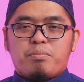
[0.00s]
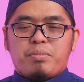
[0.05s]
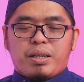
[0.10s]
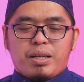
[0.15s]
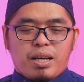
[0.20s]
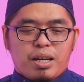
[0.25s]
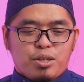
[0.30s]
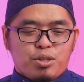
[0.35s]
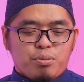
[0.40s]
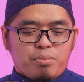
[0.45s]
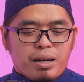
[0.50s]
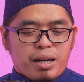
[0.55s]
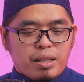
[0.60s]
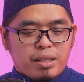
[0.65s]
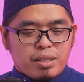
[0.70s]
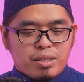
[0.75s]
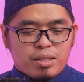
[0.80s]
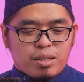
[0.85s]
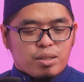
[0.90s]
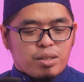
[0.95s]
Pada hari
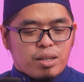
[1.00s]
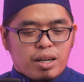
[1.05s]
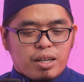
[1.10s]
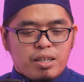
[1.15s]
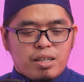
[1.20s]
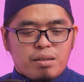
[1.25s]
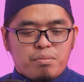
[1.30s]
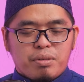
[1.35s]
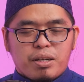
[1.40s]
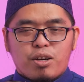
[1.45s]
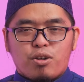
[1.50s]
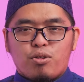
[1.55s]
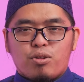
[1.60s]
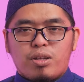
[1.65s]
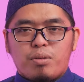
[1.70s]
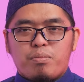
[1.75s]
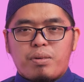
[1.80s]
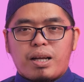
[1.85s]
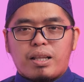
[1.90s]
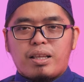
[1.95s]
Jumat, setelah dia
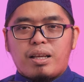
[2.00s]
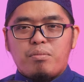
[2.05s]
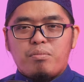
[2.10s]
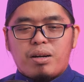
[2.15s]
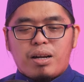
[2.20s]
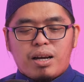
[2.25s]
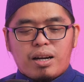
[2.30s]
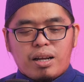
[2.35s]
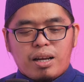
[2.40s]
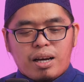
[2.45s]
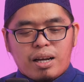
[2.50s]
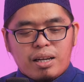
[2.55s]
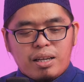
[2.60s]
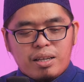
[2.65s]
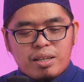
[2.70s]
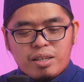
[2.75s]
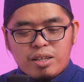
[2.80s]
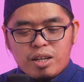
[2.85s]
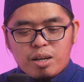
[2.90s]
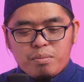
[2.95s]
mengikuti pelatihan
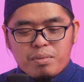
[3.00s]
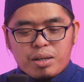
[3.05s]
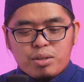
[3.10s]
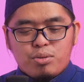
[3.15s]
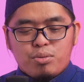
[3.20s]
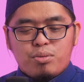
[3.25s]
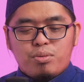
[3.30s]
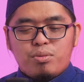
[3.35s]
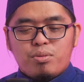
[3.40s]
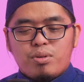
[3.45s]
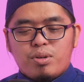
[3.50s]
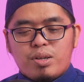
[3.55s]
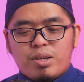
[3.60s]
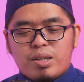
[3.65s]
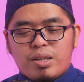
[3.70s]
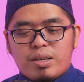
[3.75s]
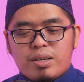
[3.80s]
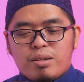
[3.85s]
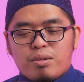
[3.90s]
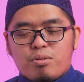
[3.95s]
berhari-hari, dia maju
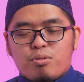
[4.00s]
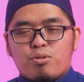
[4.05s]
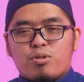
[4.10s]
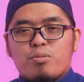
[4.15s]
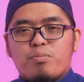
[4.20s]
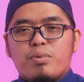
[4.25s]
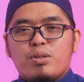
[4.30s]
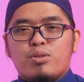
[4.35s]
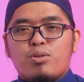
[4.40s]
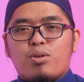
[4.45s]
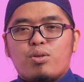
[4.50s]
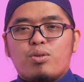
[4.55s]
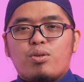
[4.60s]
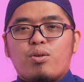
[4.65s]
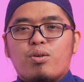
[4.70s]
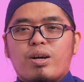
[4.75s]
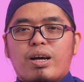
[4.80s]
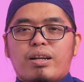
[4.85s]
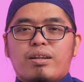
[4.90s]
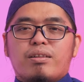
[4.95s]
untuk
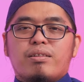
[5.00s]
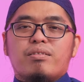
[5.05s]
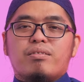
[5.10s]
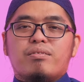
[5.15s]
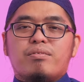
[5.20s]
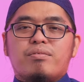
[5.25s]
mencontohkan.